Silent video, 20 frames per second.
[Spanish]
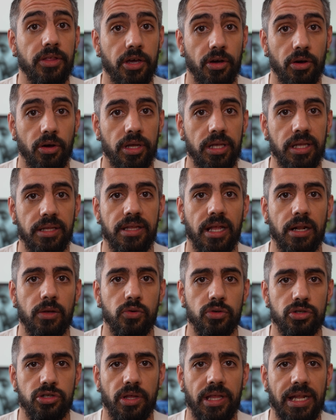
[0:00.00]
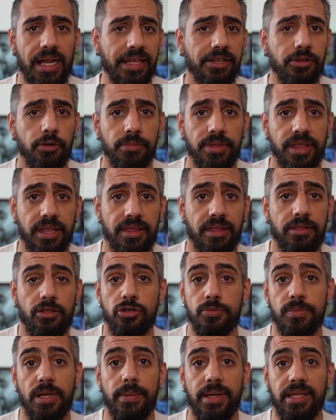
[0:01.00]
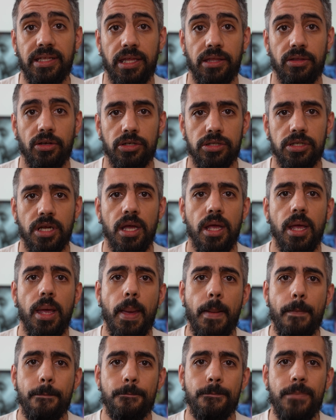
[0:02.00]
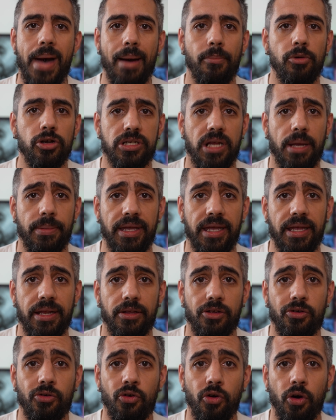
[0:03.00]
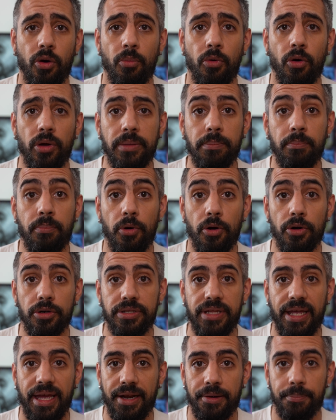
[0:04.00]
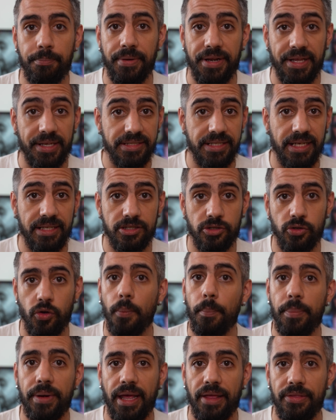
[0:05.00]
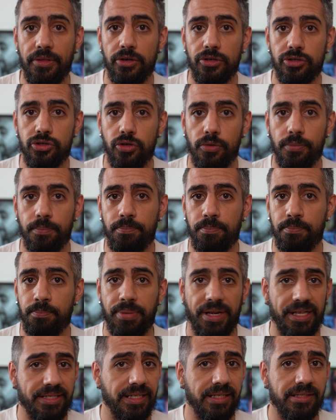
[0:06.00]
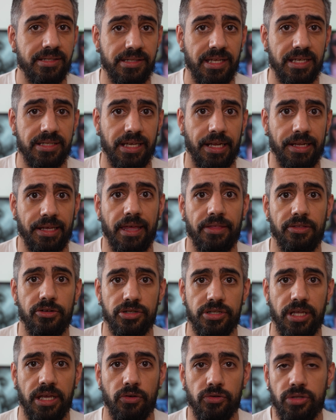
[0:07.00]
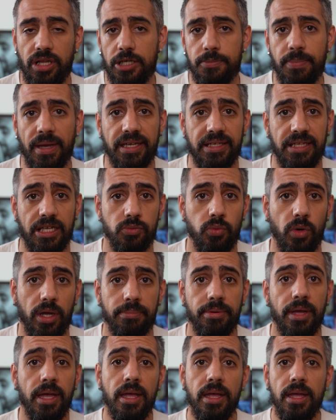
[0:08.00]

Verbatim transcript: de hoy del curso de Lightroom CC 2022 vamos a ver cómo importar presets comprados o presets descargados de otras páginas web,